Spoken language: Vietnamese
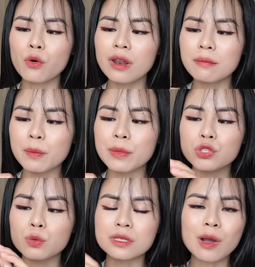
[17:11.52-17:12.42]
mỗi lần mà mình
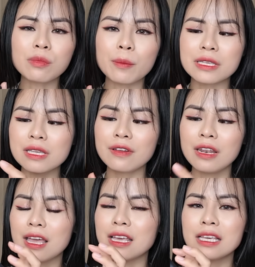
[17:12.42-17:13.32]
dùng xong là mình sẽ phải
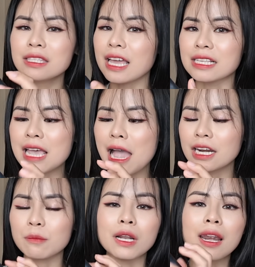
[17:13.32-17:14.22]
lấy tẩy trang
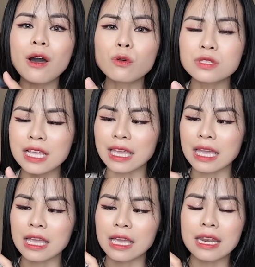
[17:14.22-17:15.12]
này mình lau sạch
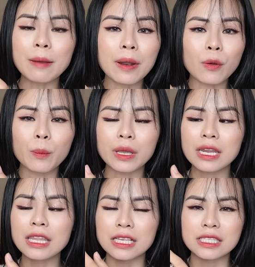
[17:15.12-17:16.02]
cái cái nắp này của mình
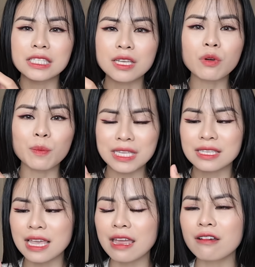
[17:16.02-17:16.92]
đi thì nhìn trông nó mới sạch
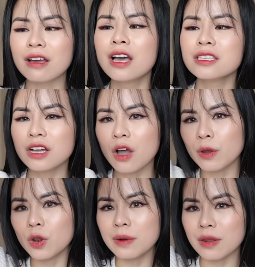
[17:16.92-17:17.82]
sẽ được chứ không
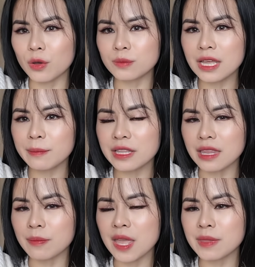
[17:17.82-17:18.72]
phải lúc nào nó cũng sẽ bị
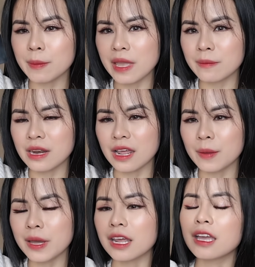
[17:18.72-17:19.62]
tém nhem tém nhem như này các
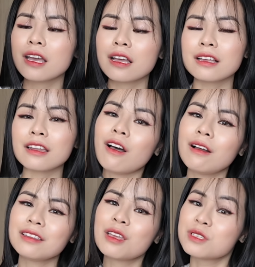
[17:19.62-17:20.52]
bạn này đó,
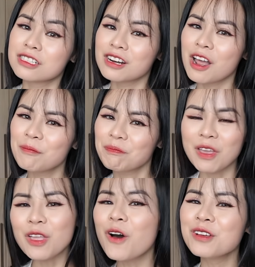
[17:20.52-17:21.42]
điểm trừ đó
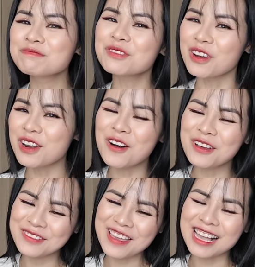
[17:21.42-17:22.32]
thế thôi còn đâu
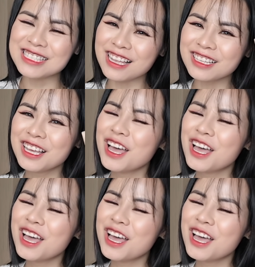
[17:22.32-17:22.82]
thì về cái chất